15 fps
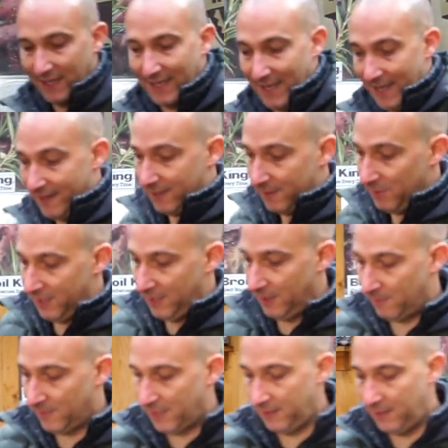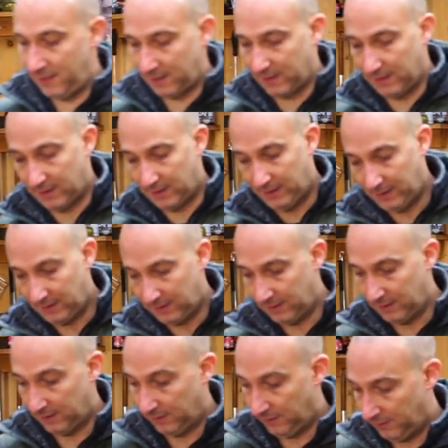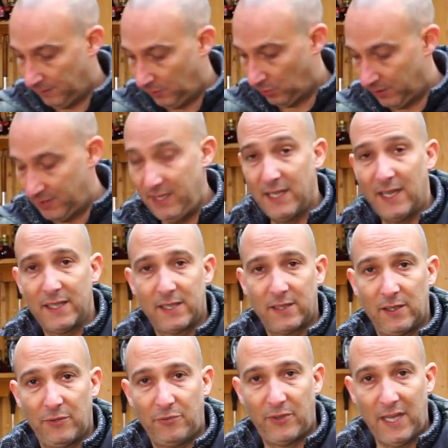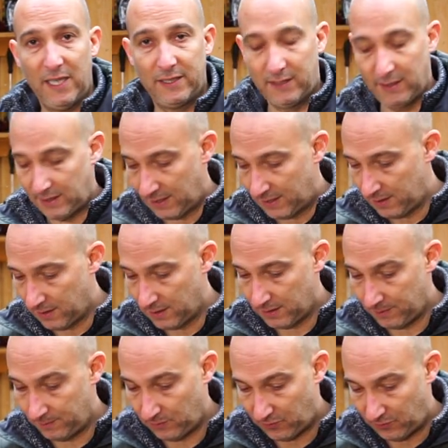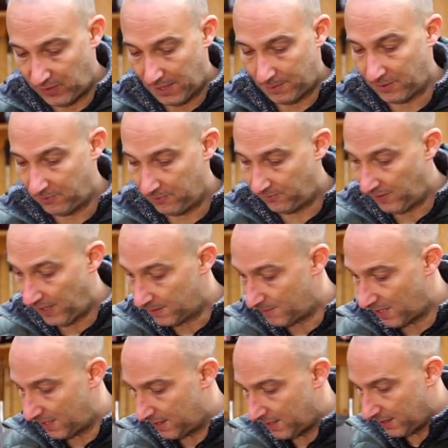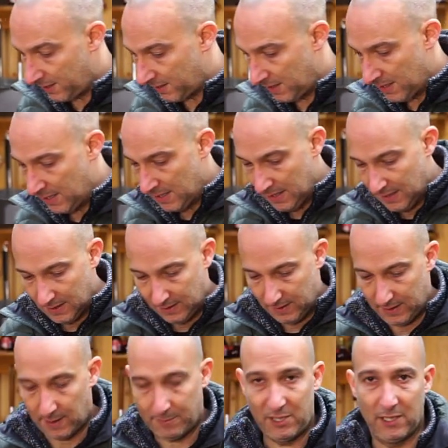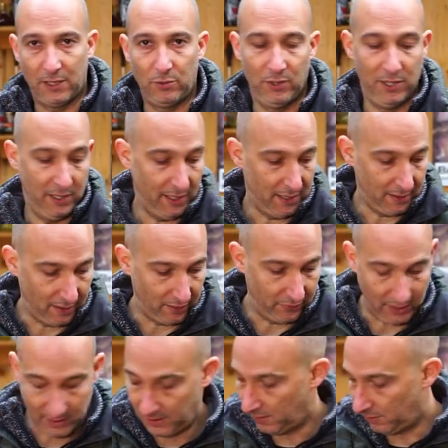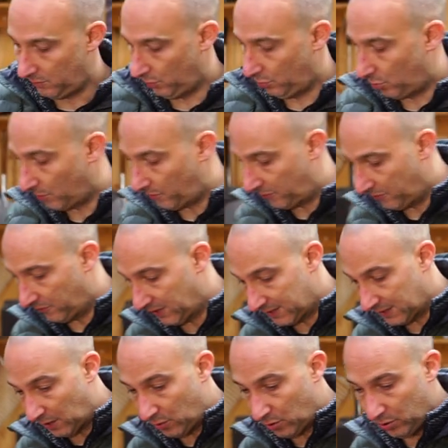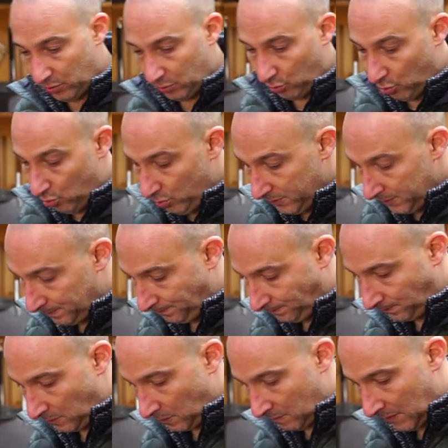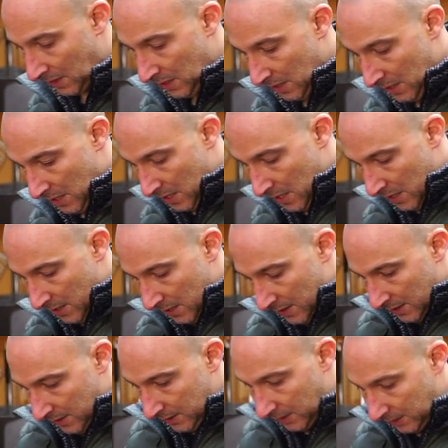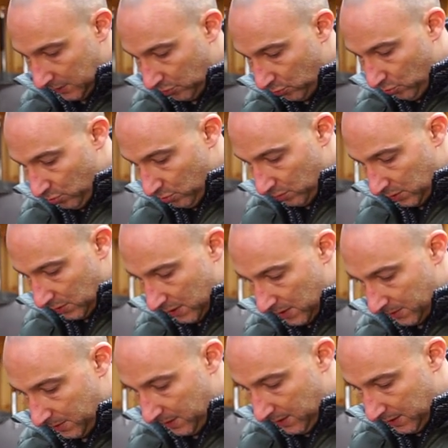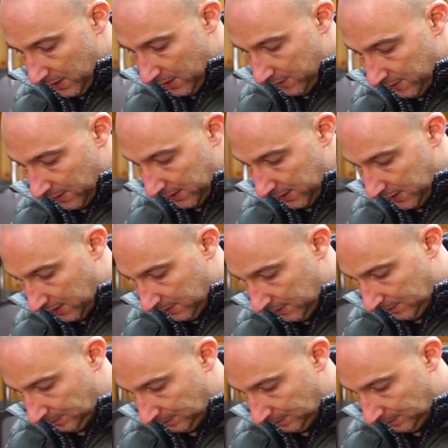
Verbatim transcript: Geräte, mit denen man diese... Äh, Tortillas falten kann, äh, flach, flach machen kann. Die habe ich natürlich nicht, deswegen ein Topf wird es auch tun. Dazu habe ich hier etwas